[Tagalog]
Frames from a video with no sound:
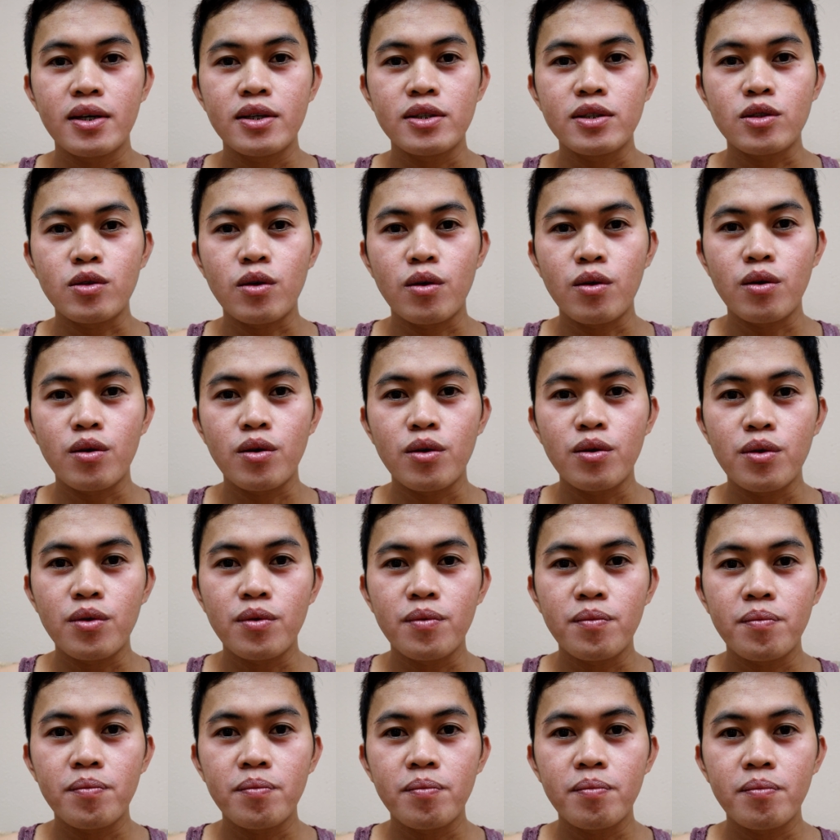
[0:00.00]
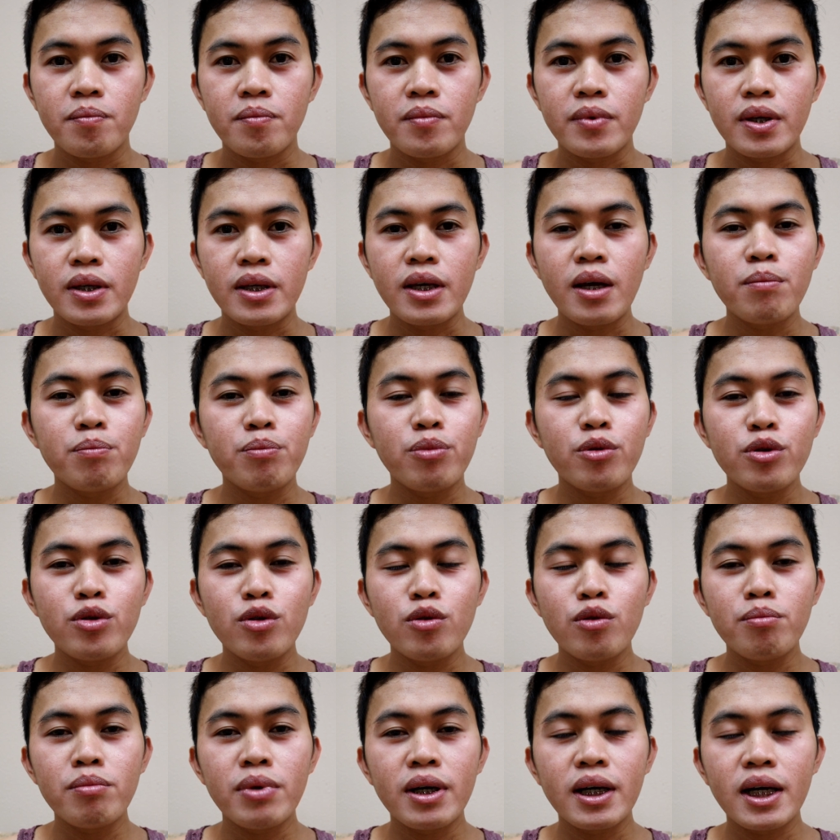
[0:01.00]
So, yan po
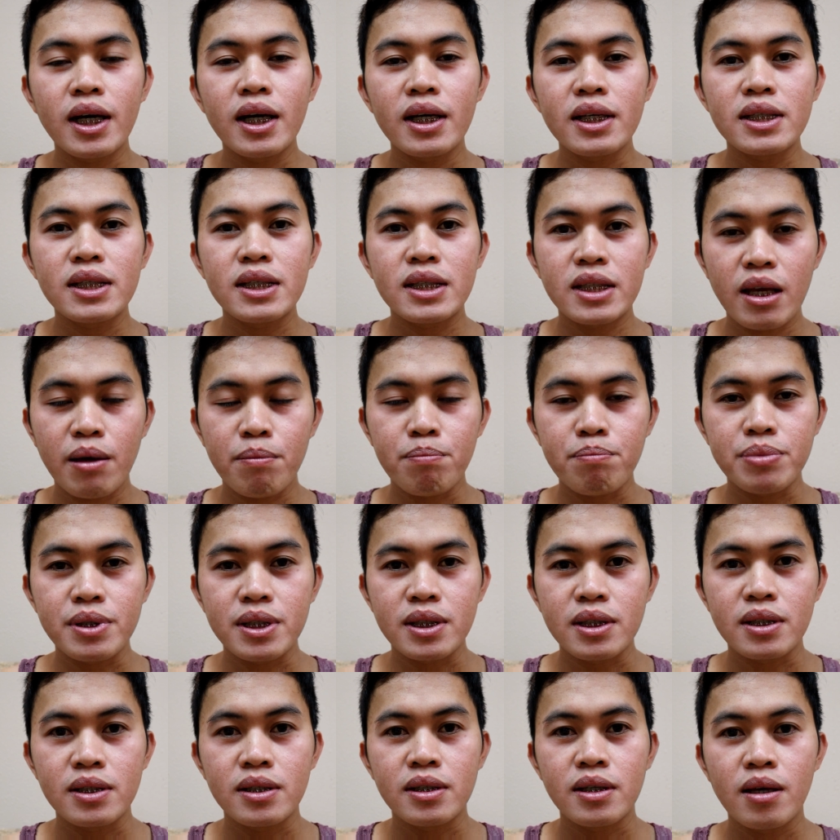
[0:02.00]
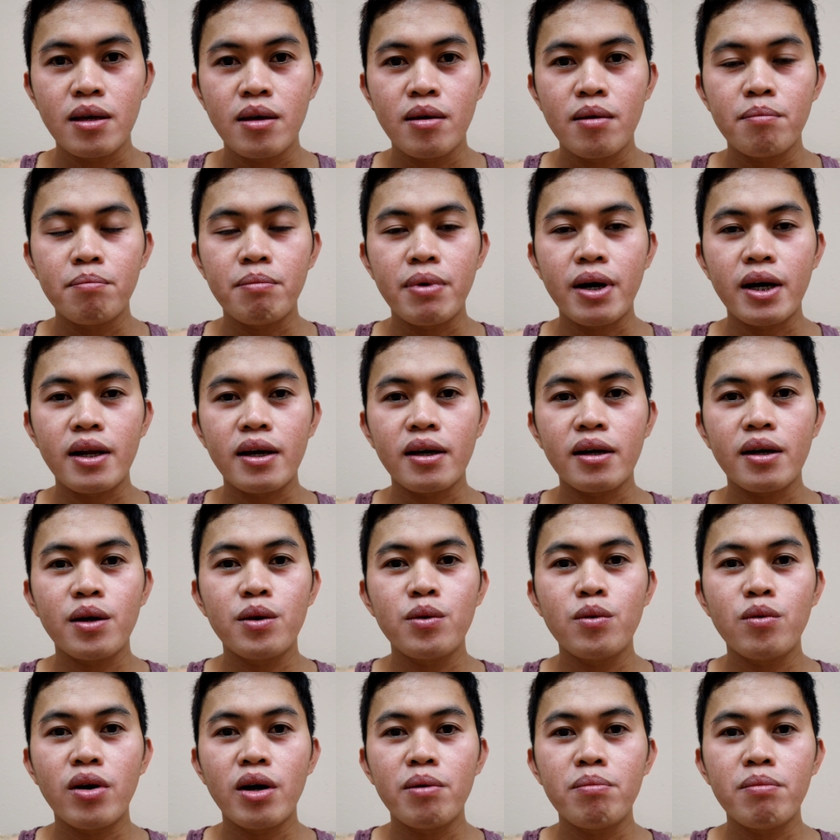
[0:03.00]
yung mga steps para
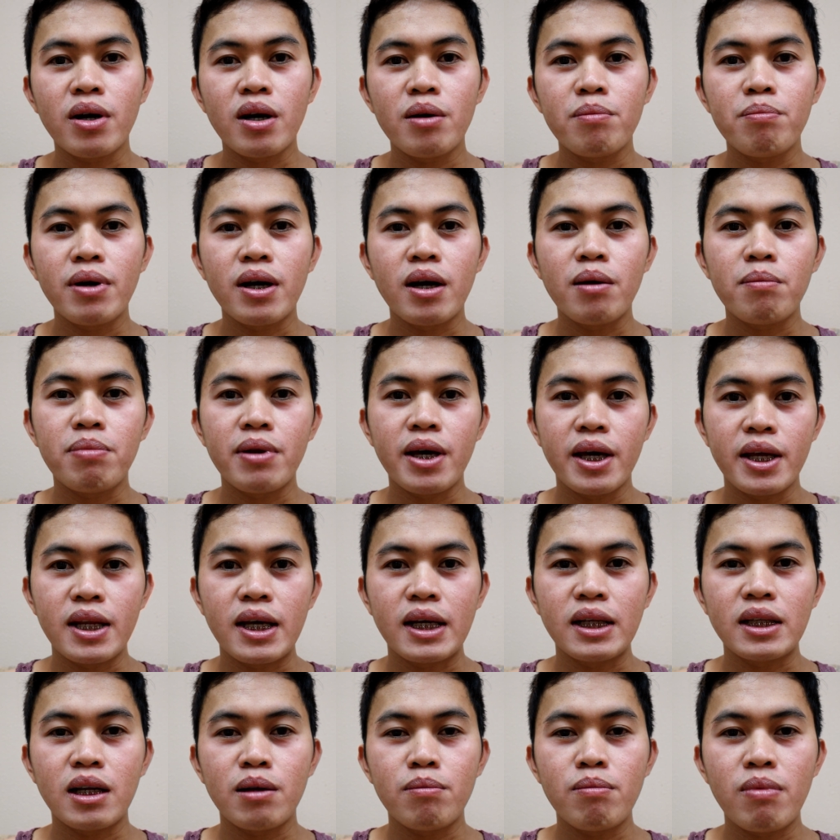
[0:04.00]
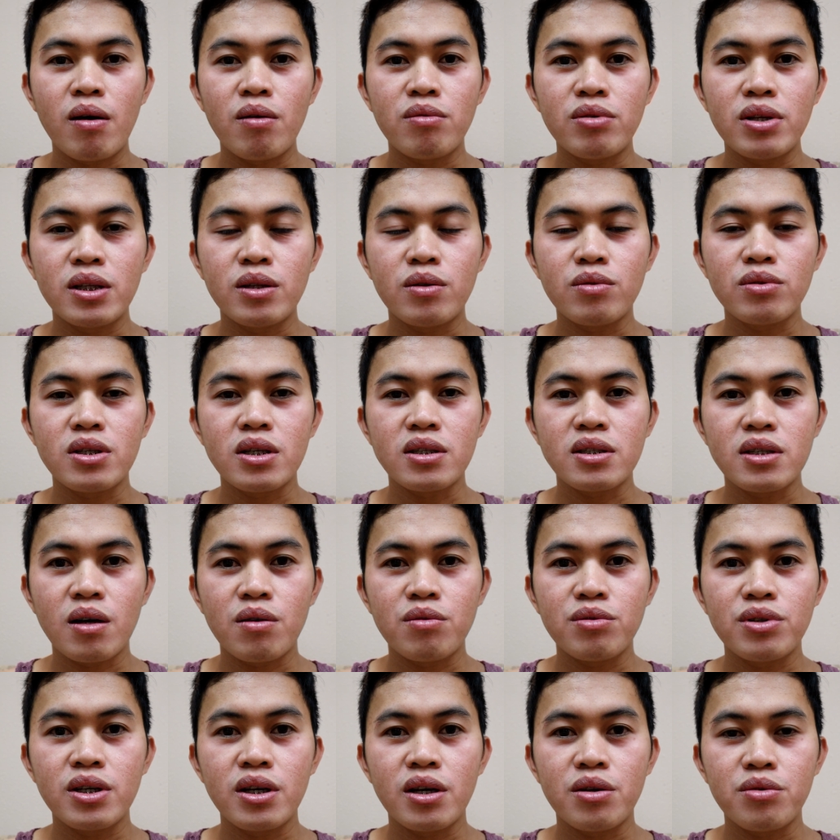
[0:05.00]
kayo ay makapag-apply ng trabaho dito sa
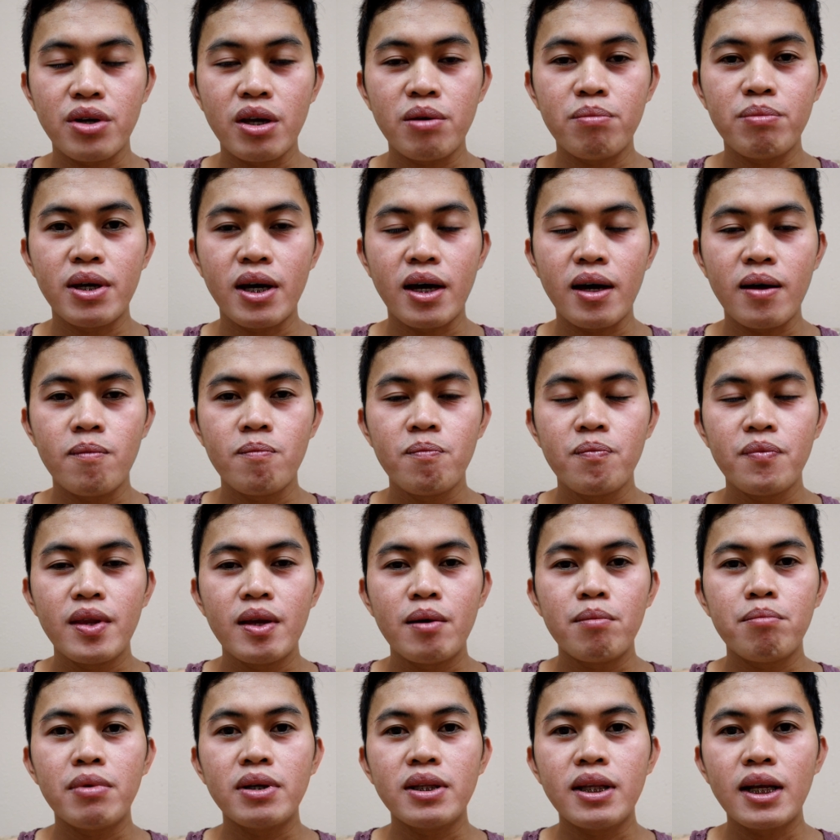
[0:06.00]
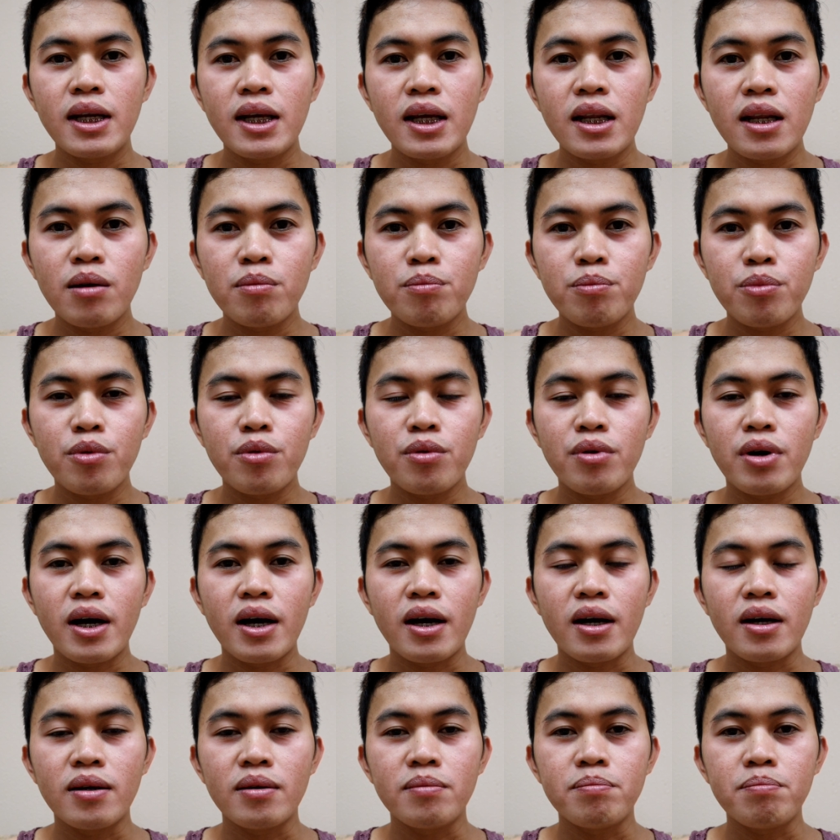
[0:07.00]
Saudi Arabia. Madali lang po
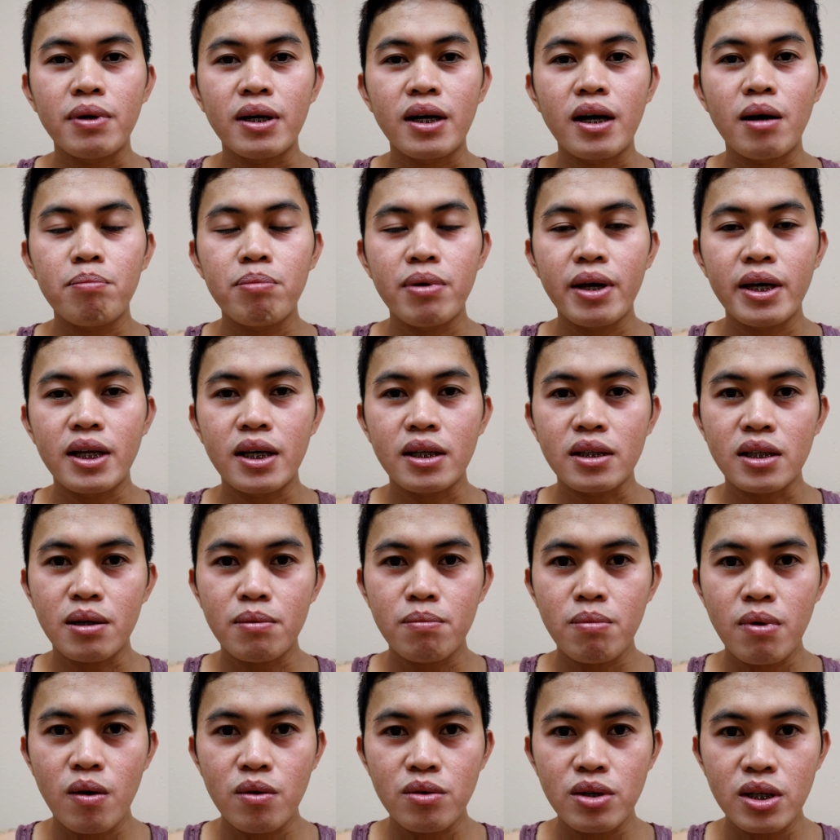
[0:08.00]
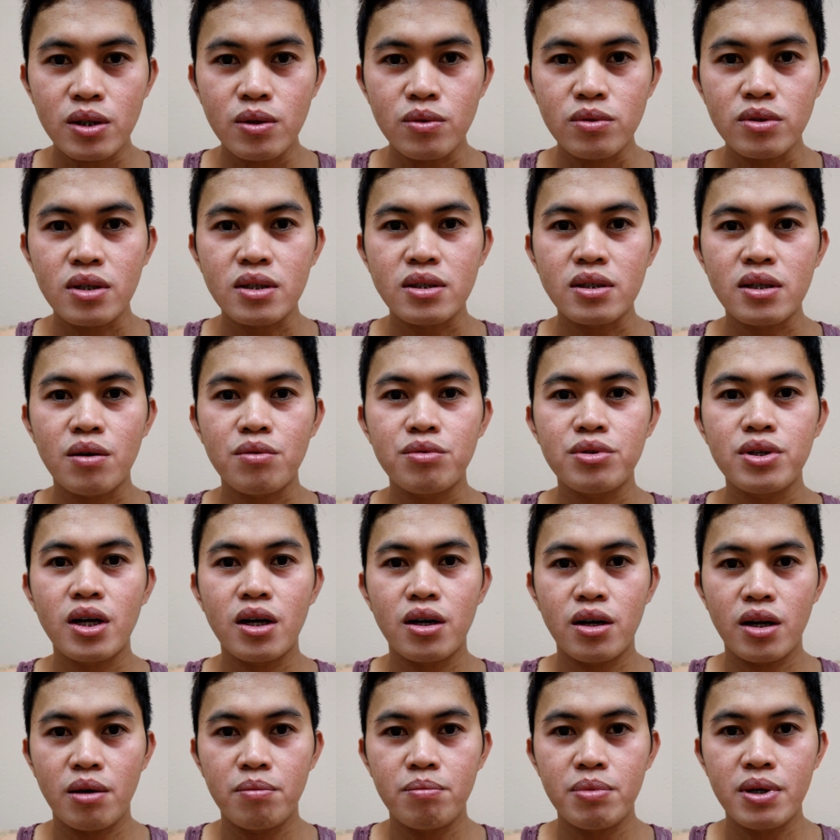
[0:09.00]
ang pag-apply ng trabaho dito sa Saudi
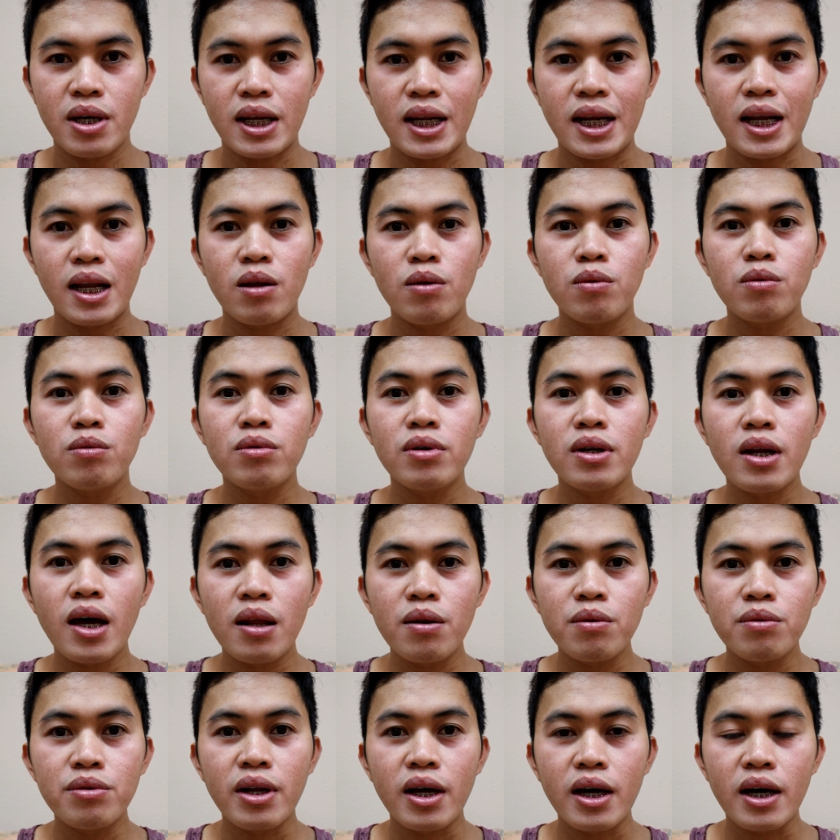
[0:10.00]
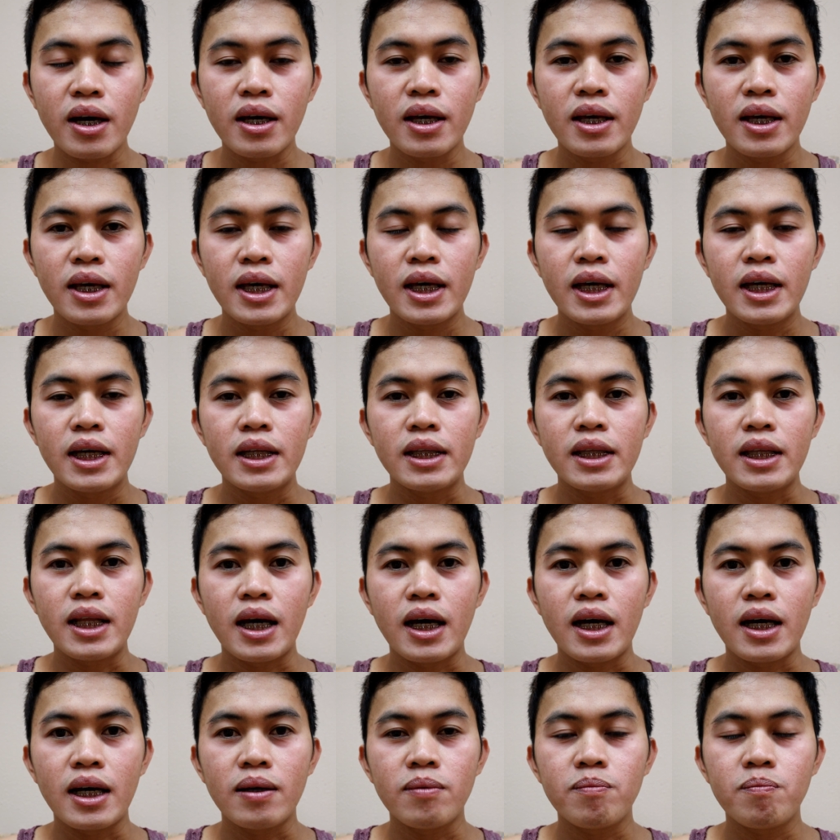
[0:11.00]
Arabia, lalong lalo na
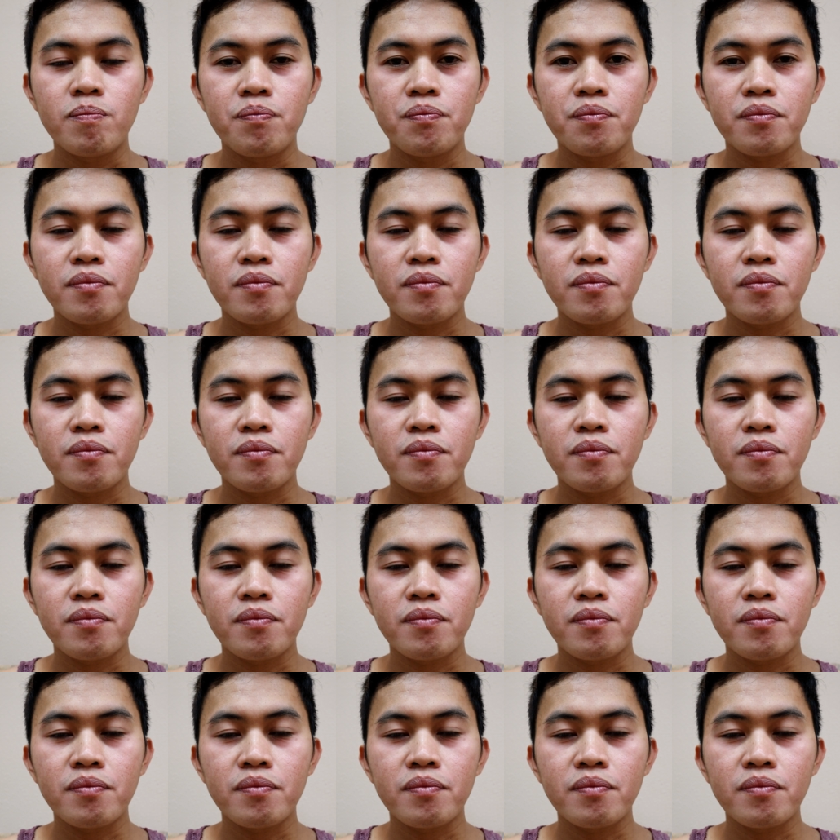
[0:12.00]
na